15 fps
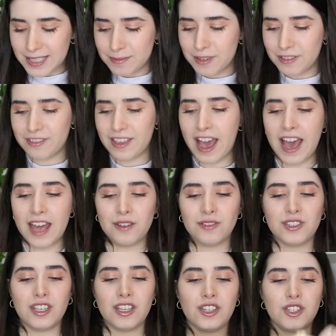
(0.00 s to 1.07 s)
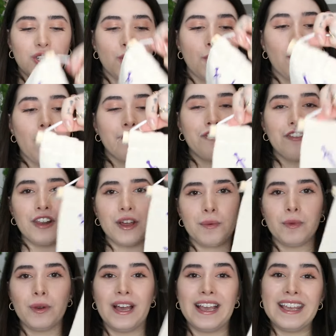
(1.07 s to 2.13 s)
eles me enviaram, gente, uma
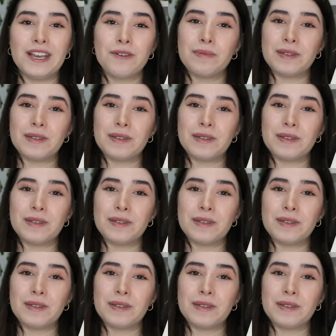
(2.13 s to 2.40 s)
flâmula. E eu